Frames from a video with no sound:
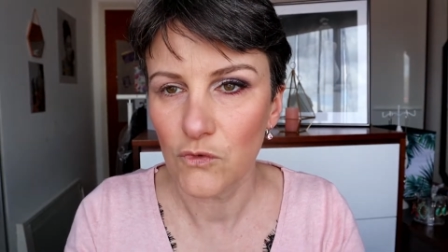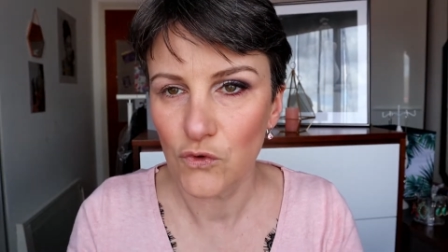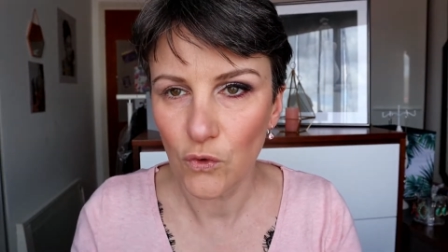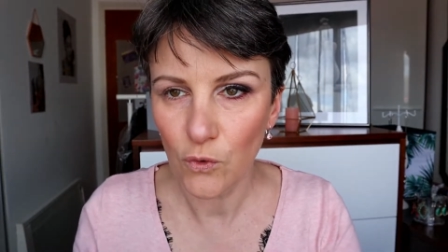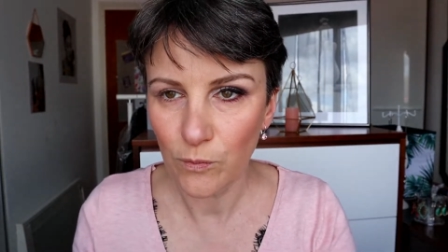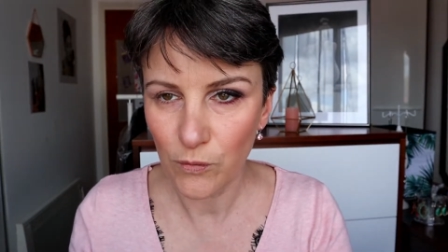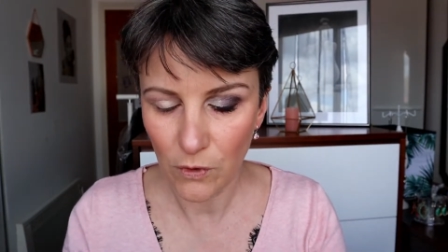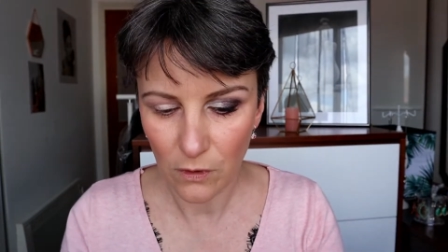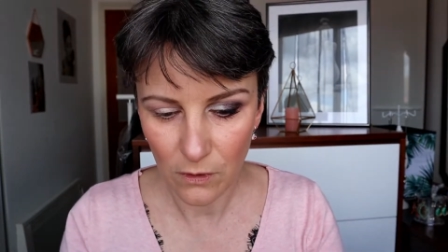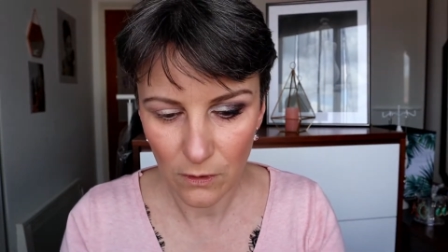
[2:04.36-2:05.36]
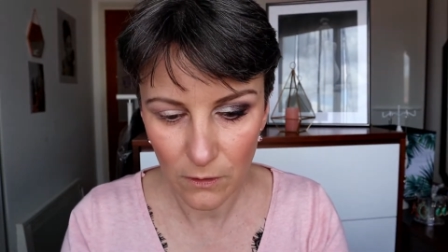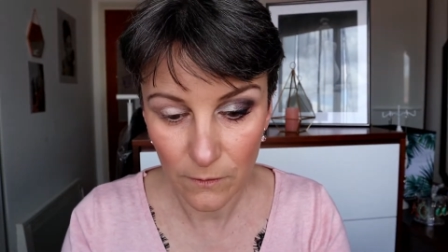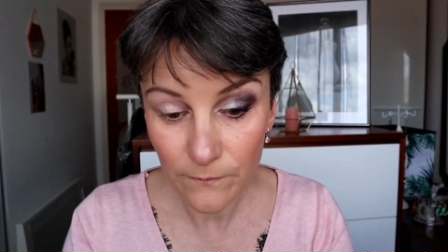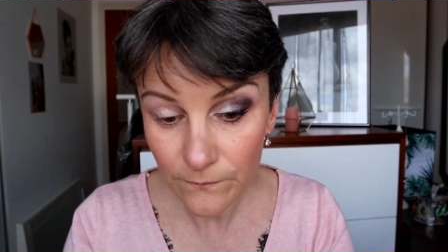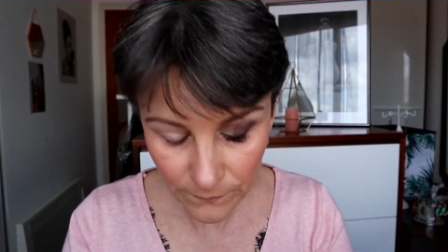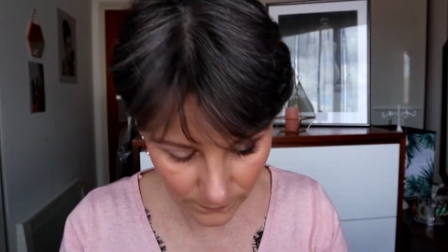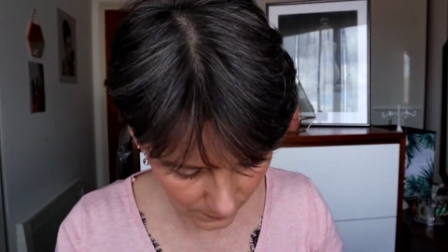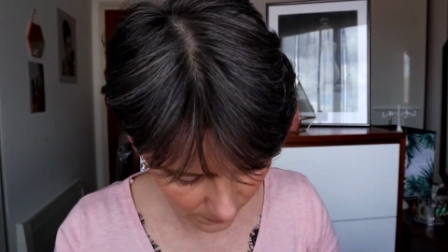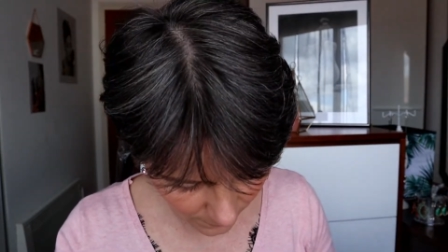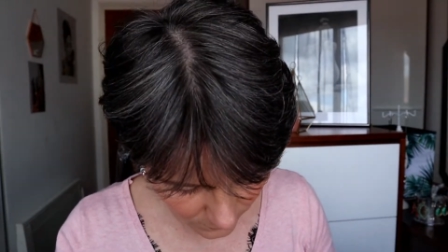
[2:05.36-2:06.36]
taupe, euh,
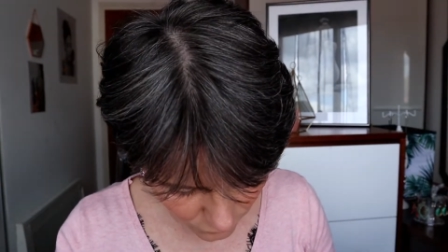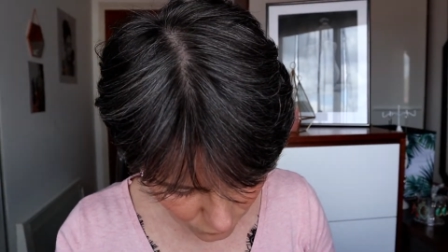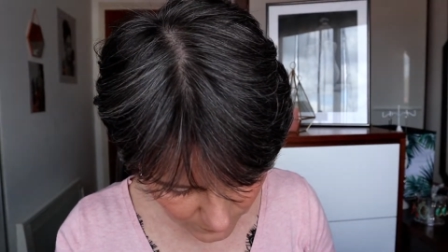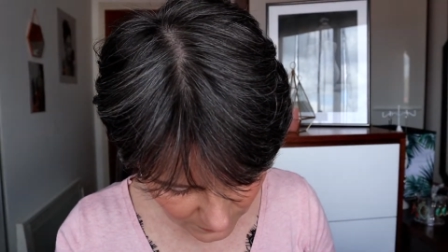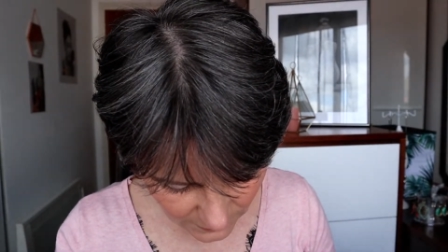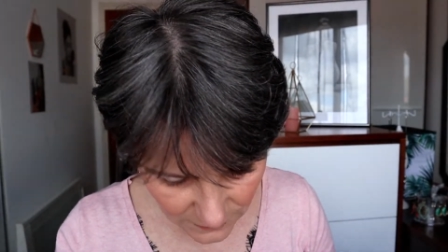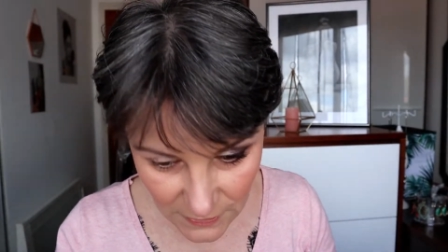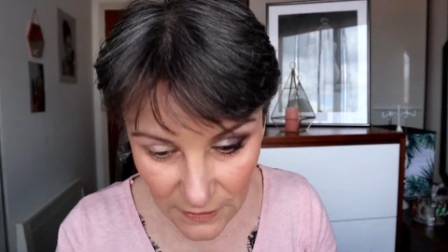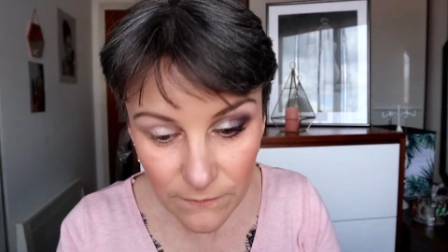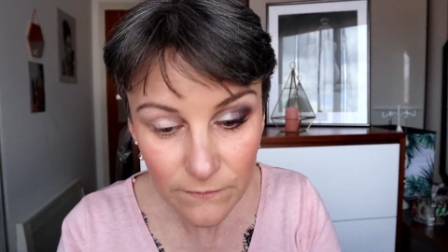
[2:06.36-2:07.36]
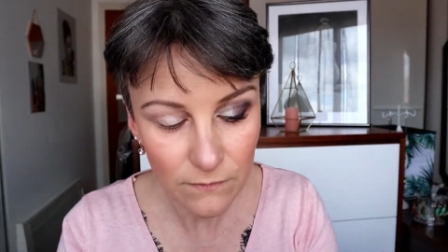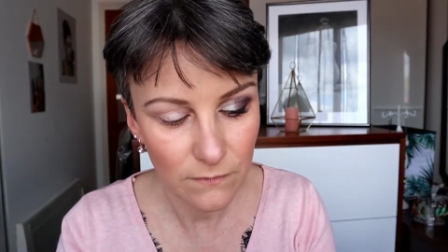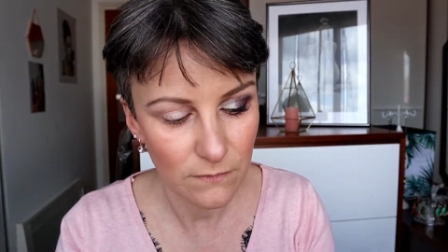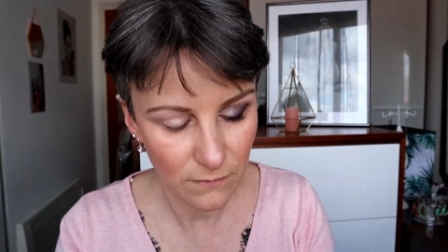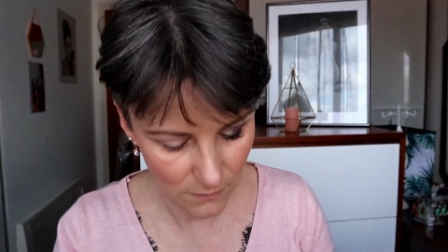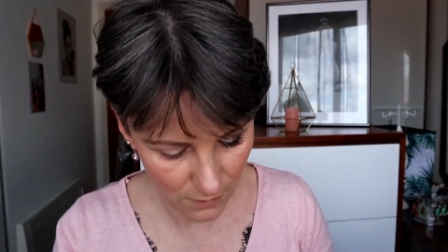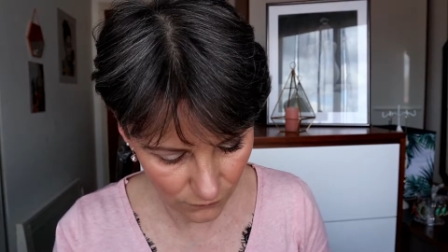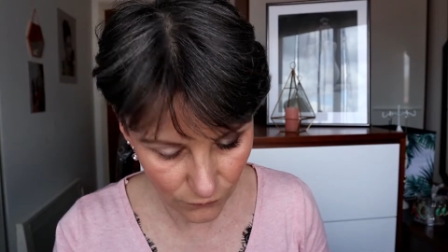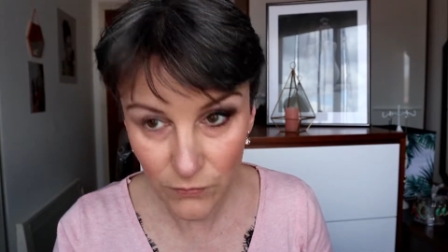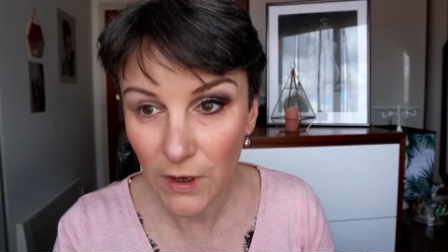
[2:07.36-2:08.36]
taupe
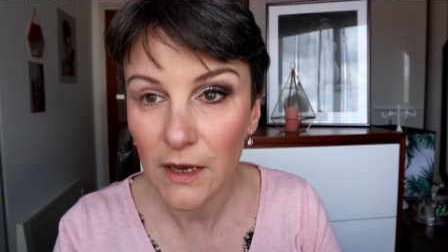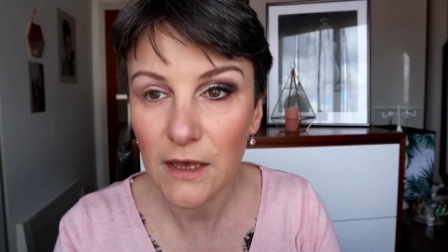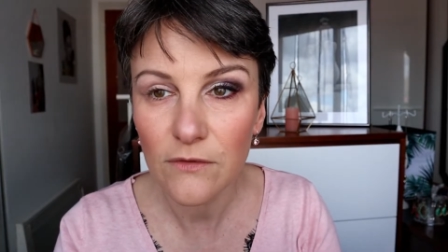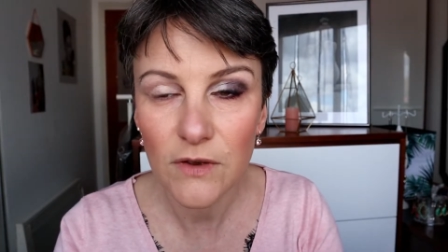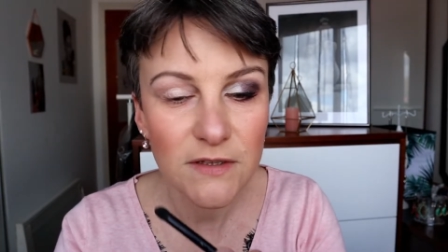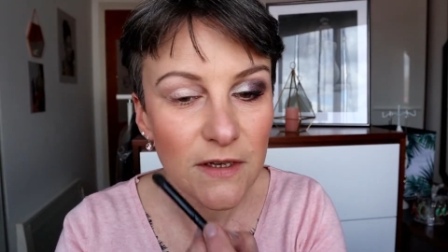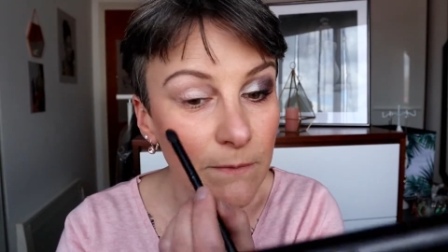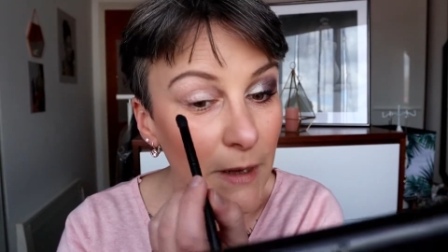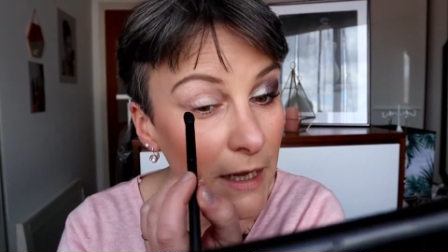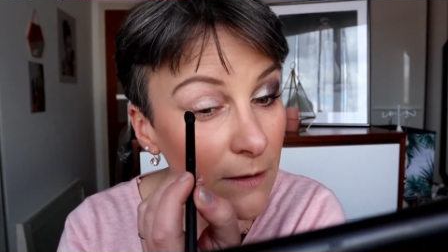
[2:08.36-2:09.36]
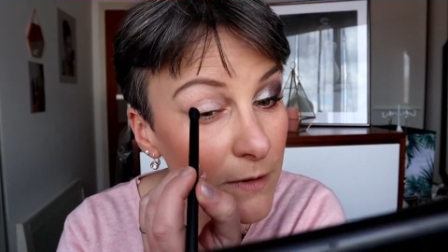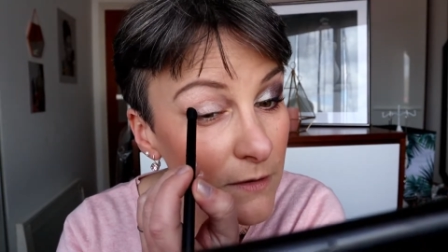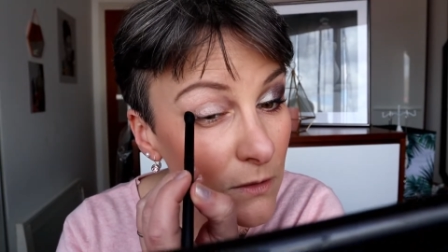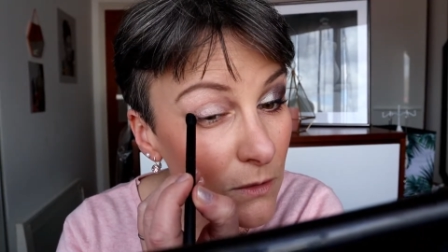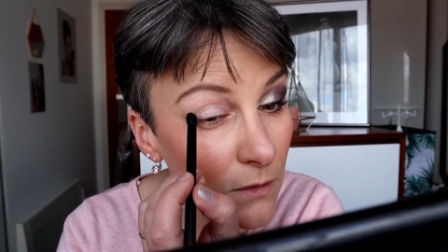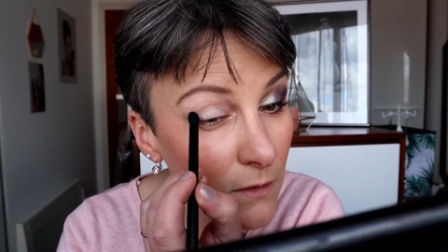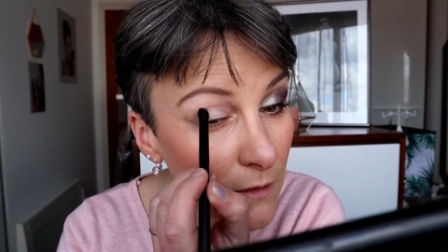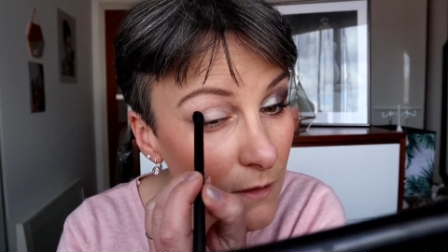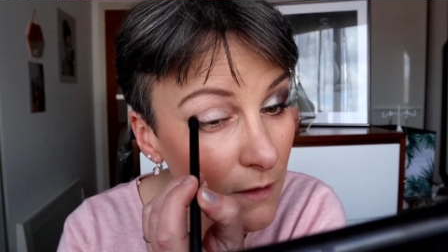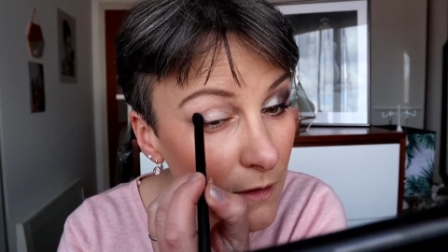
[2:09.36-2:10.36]
faut faire gaffe avec cette palette parce que
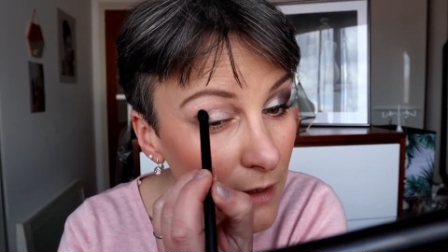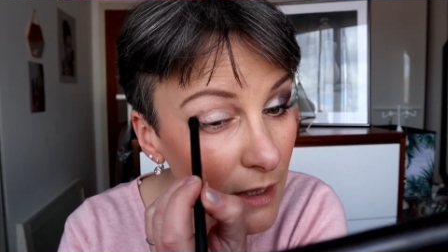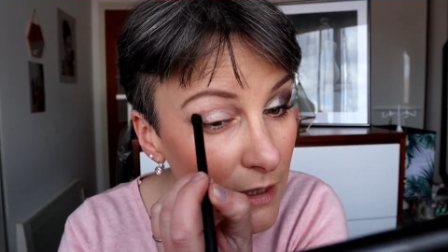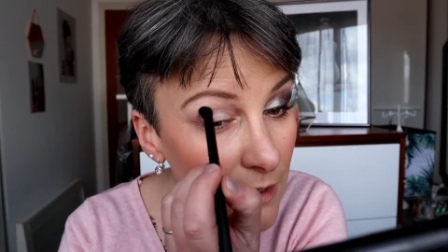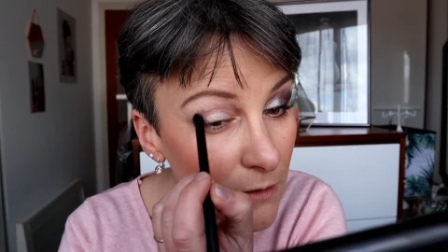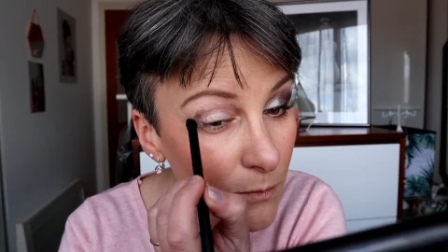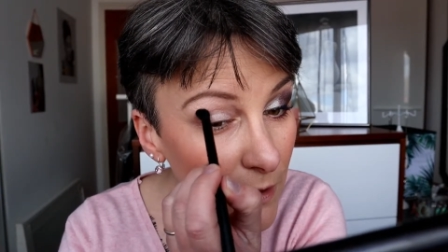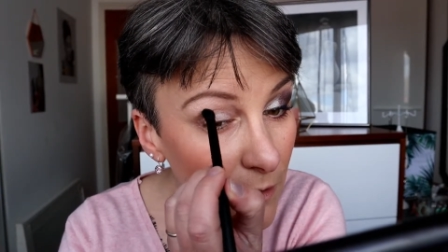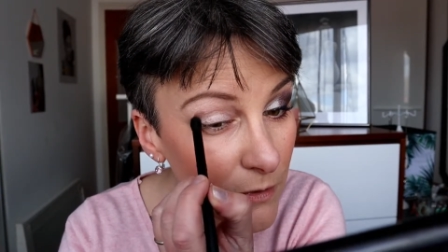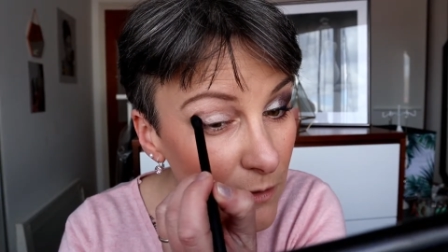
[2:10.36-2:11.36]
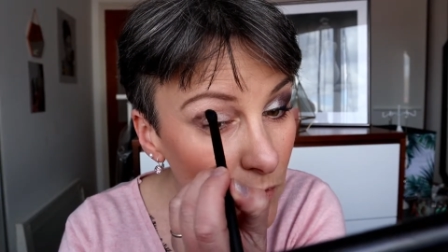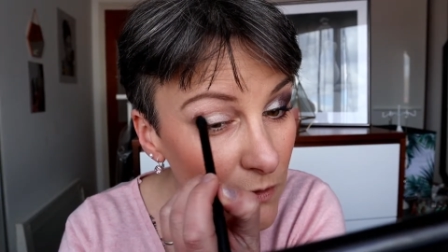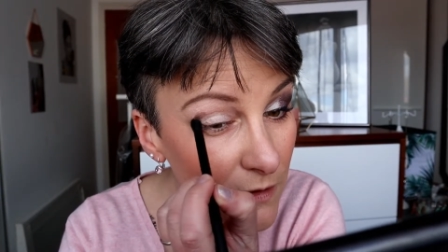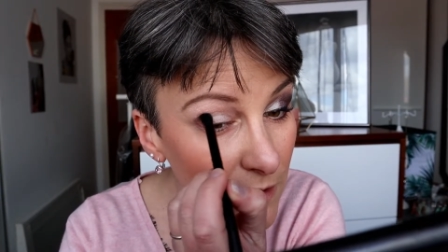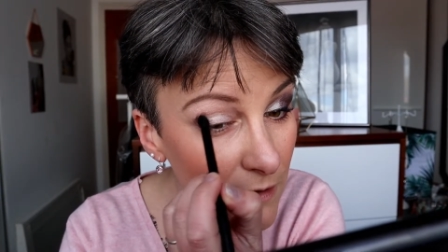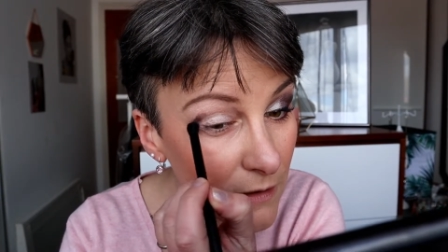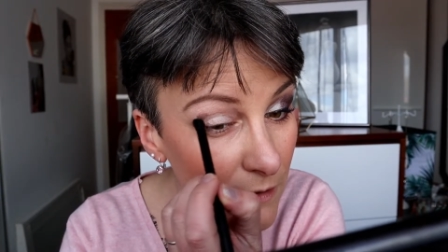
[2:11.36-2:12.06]
elle est hyper pigmentée.